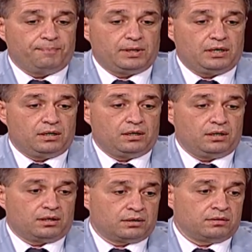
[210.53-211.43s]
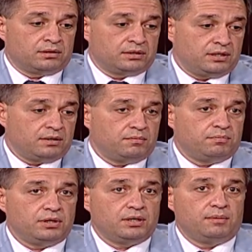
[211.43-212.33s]
э, где
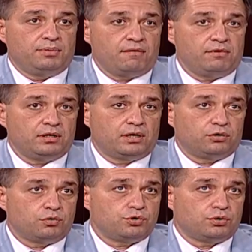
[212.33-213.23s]
было объявлено о том,